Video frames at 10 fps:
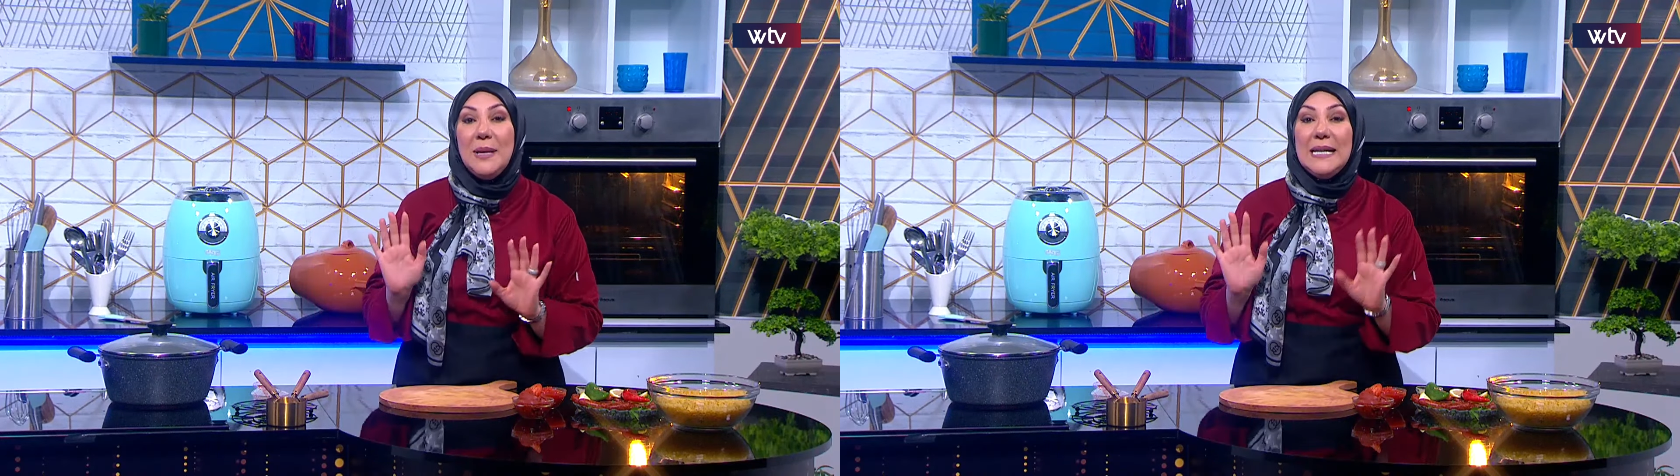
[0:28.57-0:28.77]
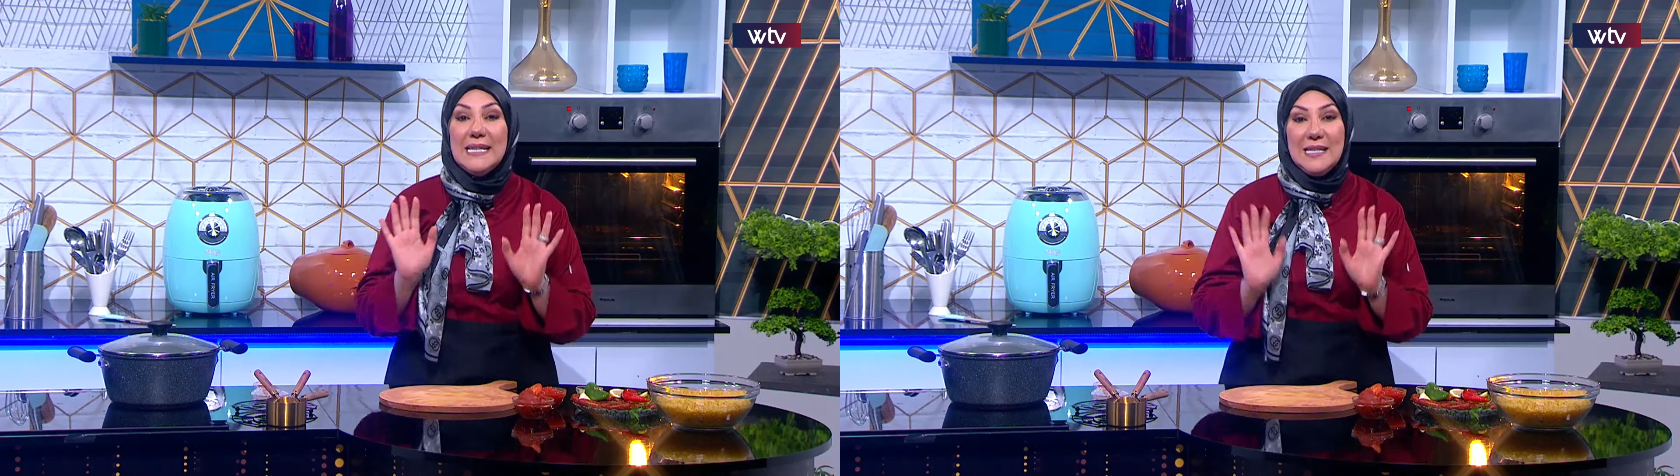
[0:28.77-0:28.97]

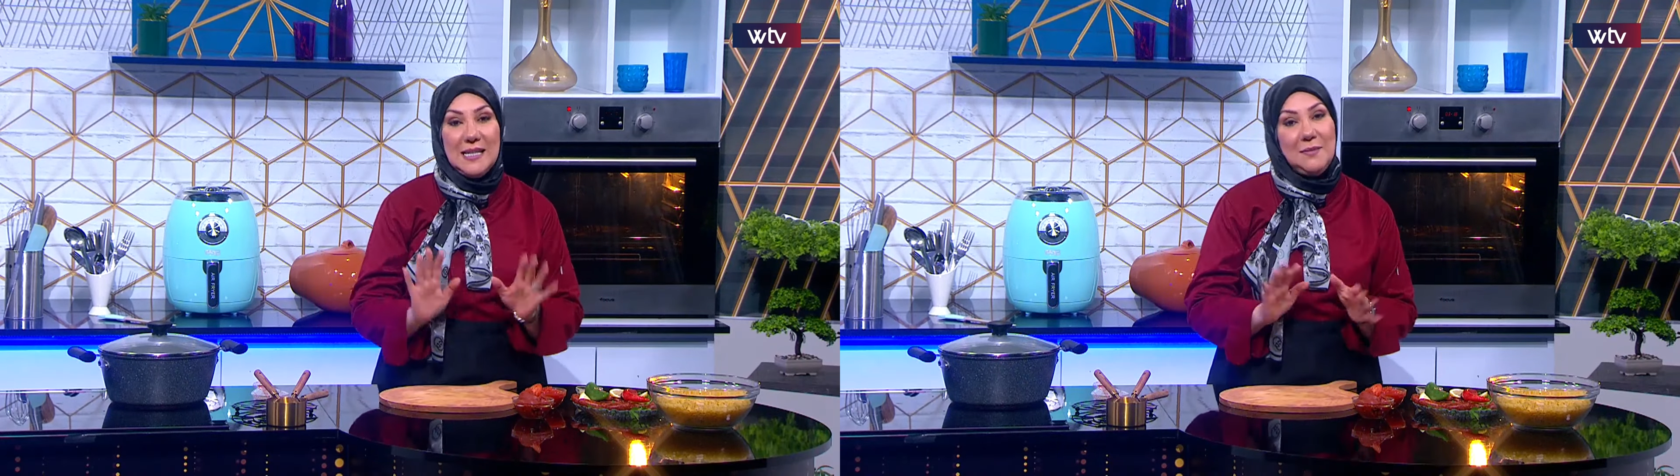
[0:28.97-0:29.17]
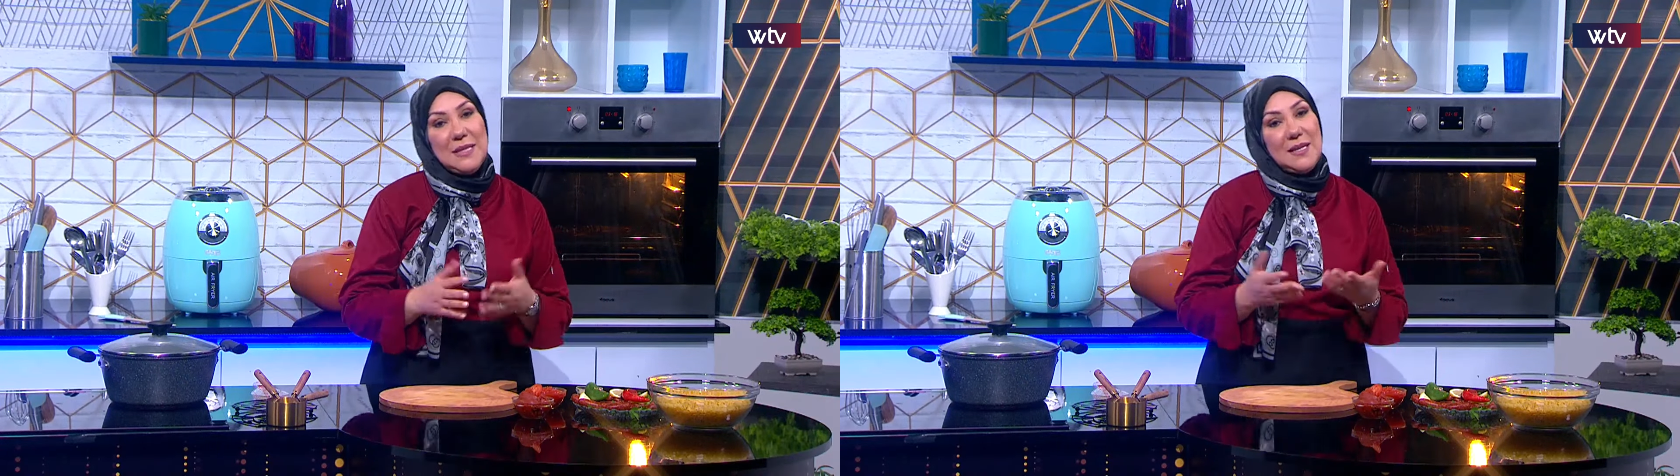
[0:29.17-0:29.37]

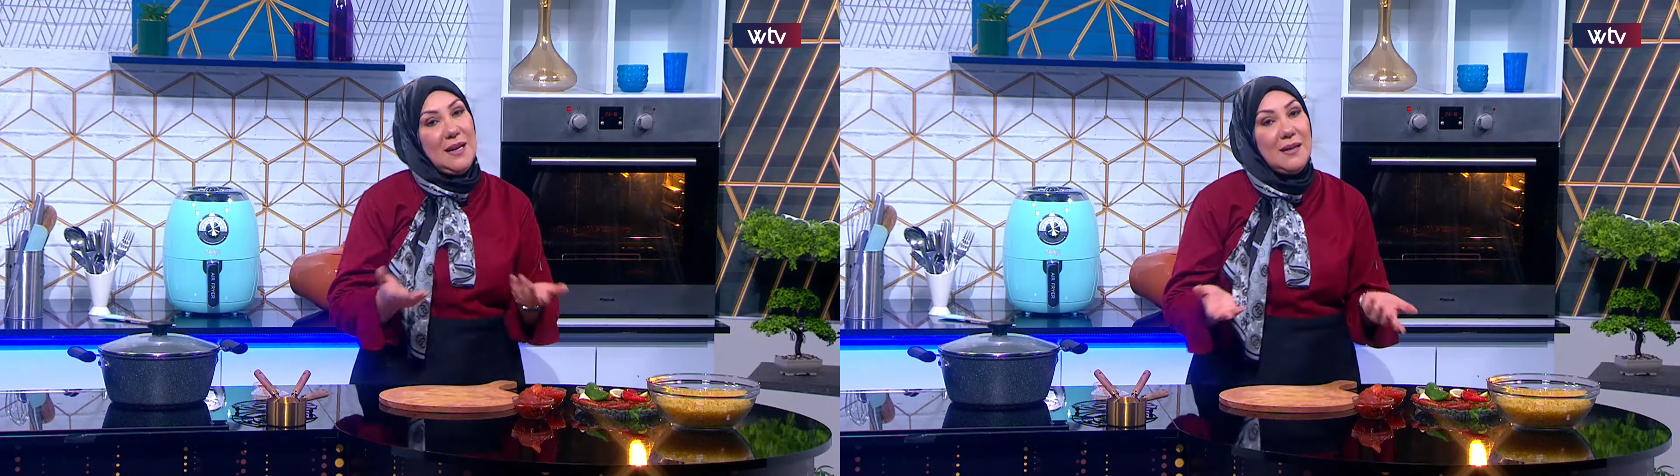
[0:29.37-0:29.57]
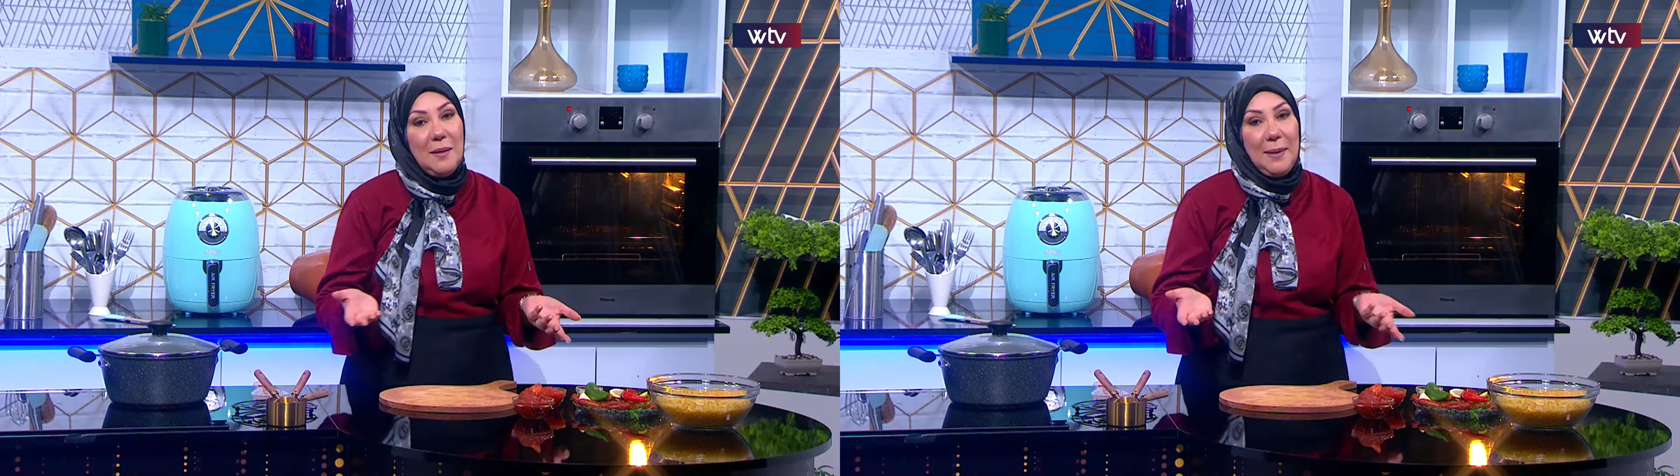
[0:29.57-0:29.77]
بالجديد
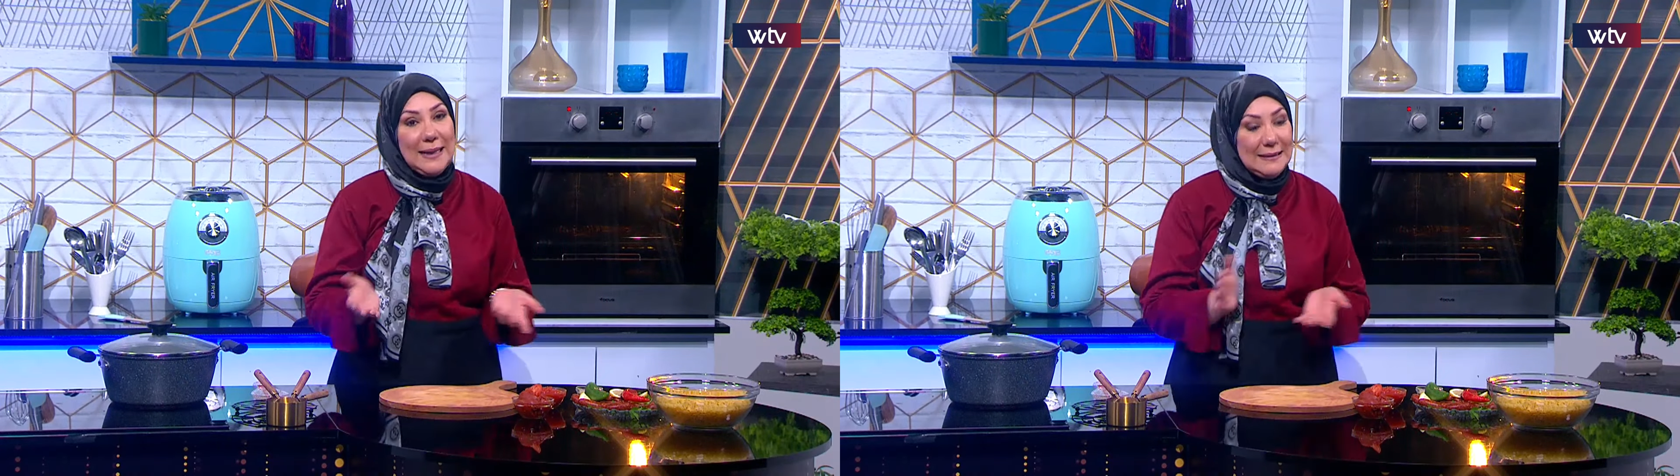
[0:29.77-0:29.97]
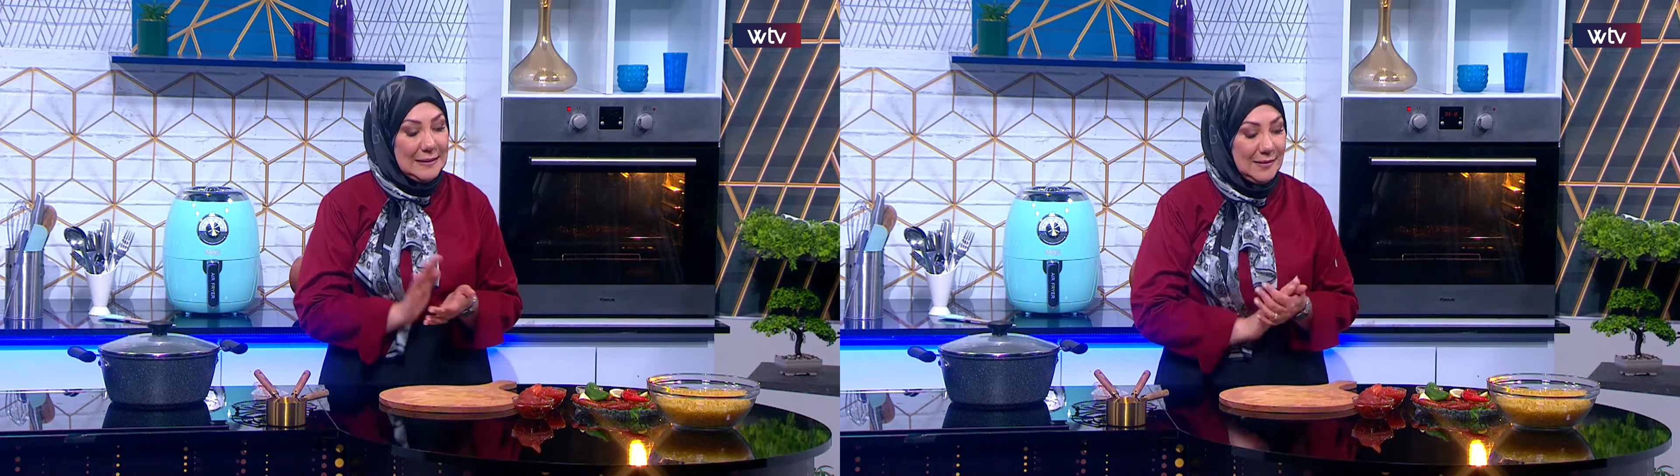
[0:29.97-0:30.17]
بس انا
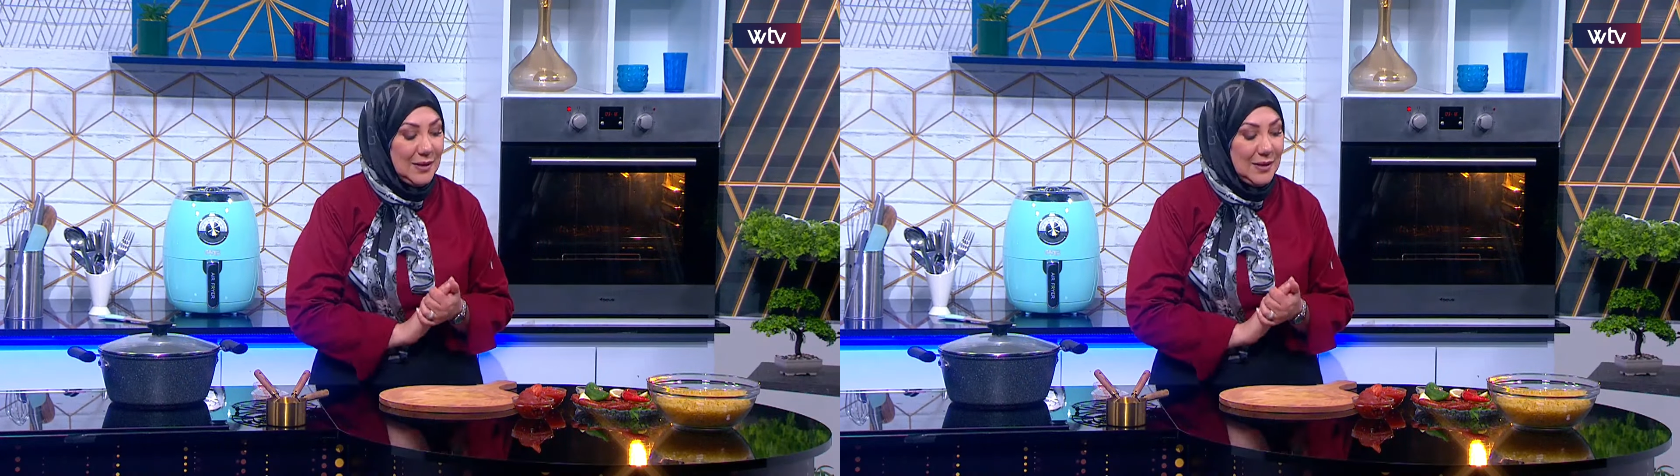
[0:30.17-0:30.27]
طبعا